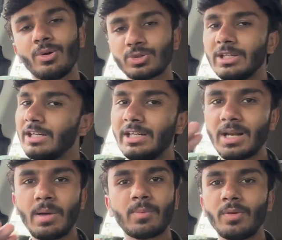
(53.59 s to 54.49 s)
उसकी
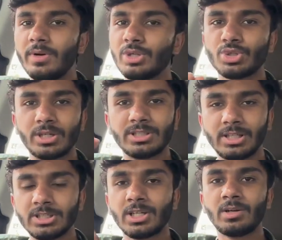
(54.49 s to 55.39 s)
डिटेल में आपको वीडियो जो है
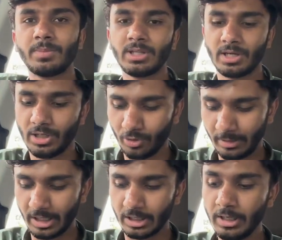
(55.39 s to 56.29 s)
जल्दी चैनल पर देखने को
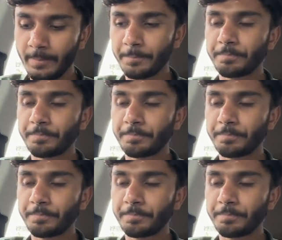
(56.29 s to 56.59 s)
मिलेगी